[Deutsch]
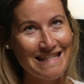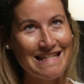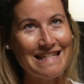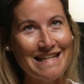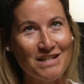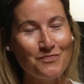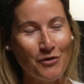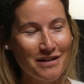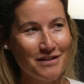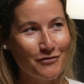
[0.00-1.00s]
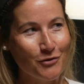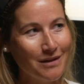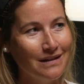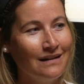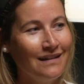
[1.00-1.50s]
ist eine sehr spannende
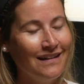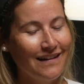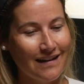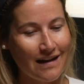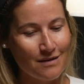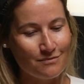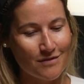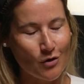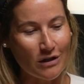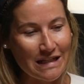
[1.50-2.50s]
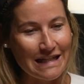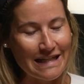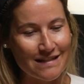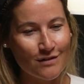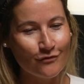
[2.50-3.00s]
Frage. Ähm, Gerade in den
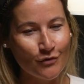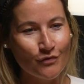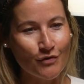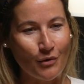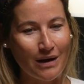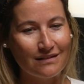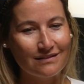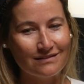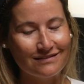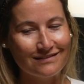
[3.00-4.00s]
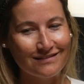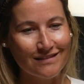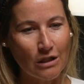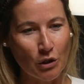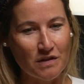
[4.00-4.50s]
letzten fünf Jahren
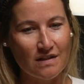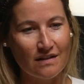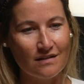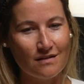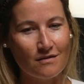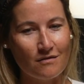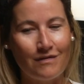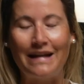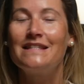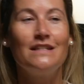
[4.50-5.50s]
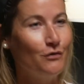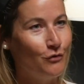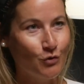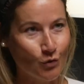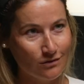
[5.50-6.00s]
hat sie wahnsinnig
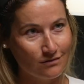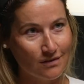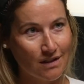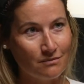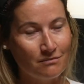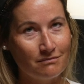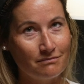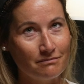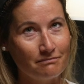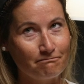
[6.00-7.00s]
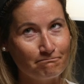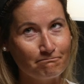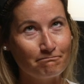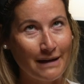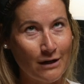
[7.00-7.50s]
viel getan. Ähm,
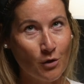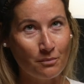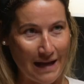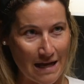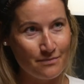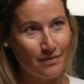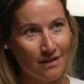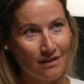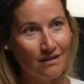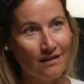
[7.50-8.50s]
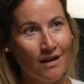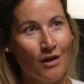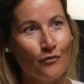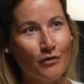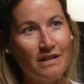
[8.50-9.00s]
bei Combleib, äh,
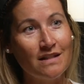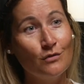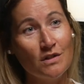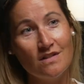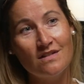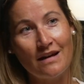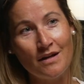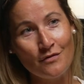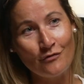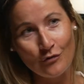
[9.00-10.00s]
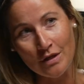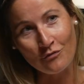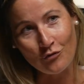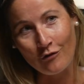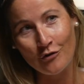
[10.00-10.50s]
für die, die was das auch
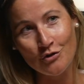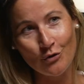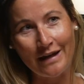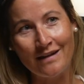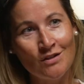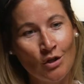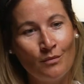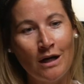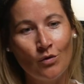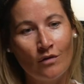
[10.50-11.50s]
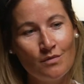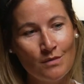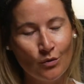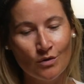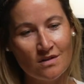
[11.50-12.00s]
im Vorfeld schon kennt haben, allein wie
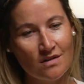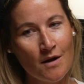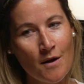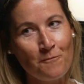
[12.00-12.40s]
wir uns